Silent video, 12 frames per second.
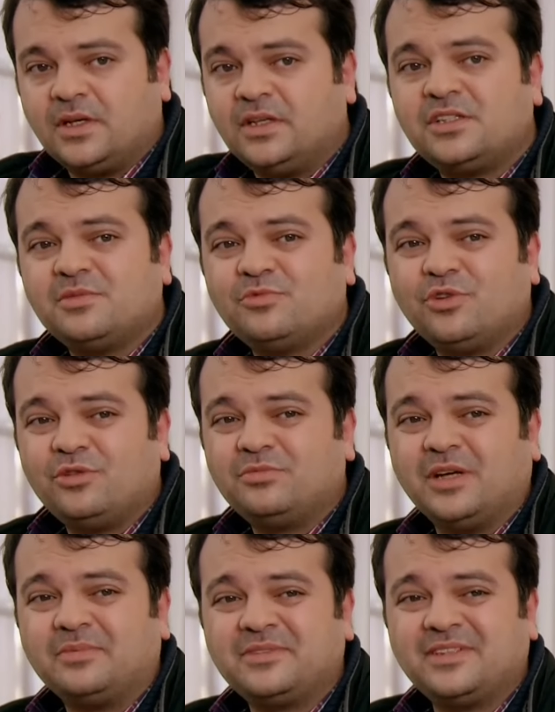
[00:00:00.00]
Mi
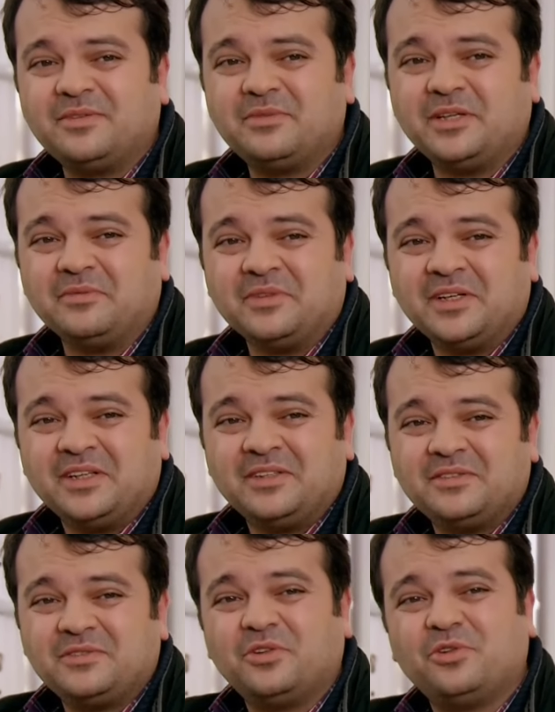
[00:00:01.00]
esposa tiene un bebé.
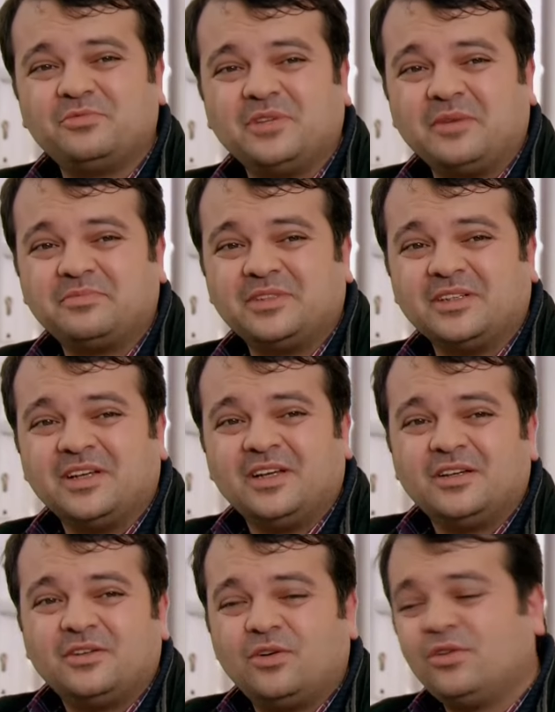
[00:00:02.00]
Yo estaba con
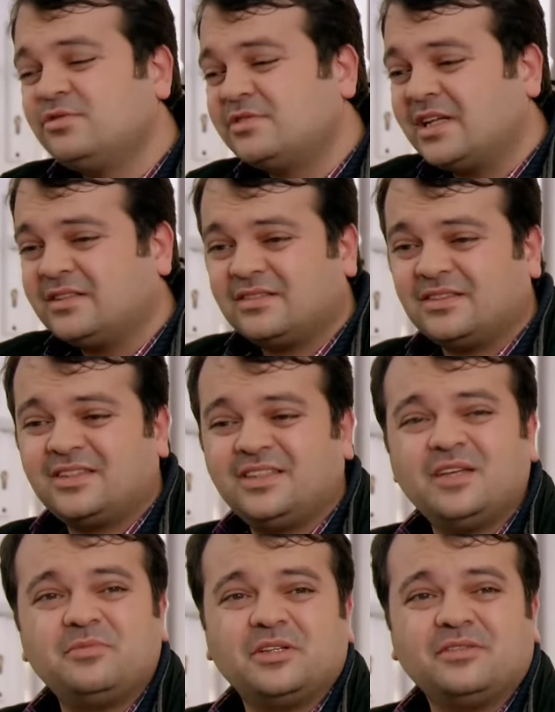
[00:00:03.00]
ella. Y es por eso
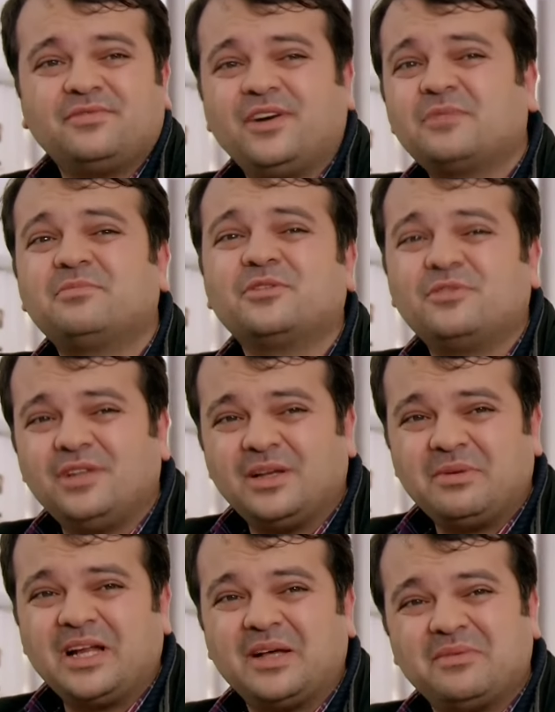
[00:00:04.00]
que no pude ir con
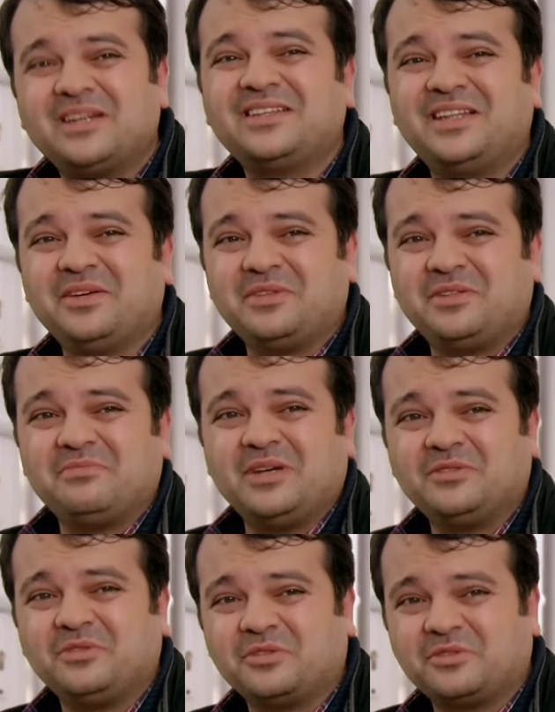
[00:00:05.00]
mi hermana Fatmagul al